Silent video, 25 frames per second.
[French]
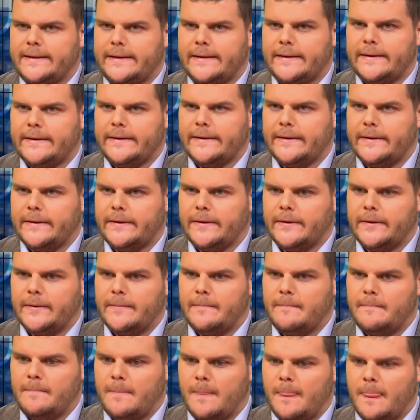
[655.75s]

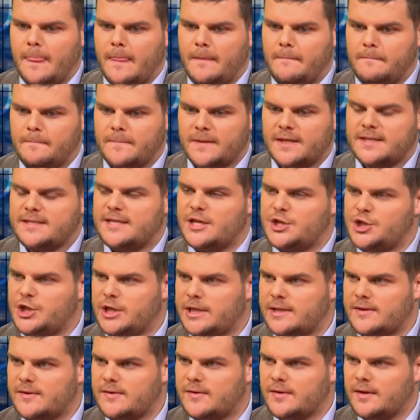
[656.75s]
euh,
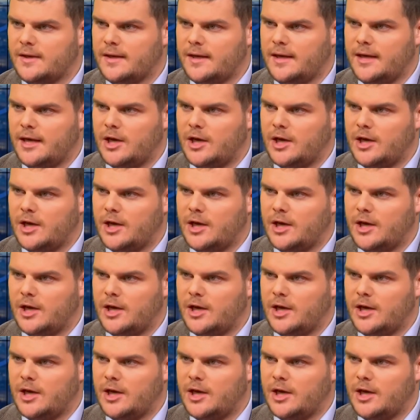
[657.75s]
s'agitent